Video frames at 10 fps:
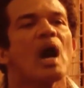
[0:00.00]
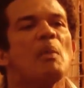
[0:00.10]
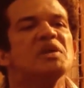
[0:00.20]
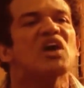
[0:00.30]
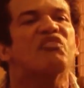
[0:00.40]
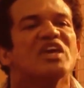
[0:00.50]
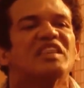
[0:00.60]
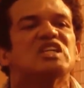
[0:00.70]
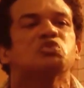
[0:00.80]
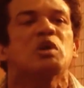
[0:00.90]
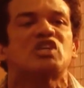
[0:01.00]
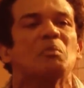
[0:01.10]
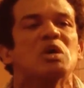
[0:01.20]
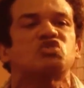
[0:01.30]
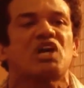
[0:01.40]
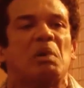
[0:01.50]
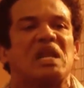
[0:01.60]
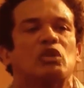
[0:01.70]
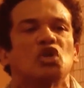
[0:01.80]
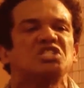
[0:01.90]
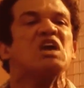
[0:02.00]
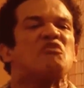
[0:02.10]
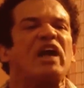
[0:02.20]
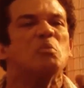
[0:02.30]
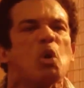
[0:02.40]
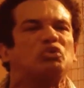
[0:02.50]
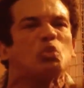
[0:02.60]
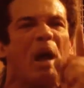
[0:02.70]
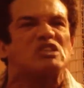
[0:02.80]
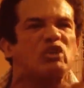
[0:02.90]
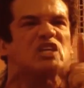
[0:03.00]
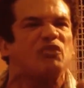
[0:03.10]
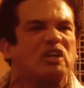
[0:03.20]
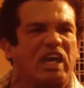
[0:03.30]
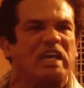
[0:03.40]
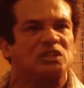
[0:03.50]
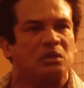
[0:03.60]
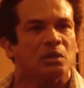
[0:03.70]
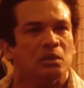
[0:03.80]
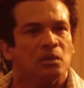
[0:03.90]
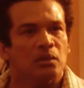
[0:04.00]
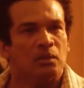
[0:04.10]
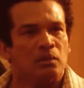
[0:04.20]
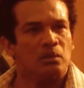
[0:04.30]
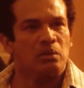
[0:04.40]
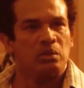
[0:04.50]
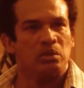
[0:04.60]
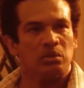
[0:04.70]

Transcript: A minha vida e de meus amigos trabalhadores vale muito mais do que a de vocês! Já chega, senhor Demarco!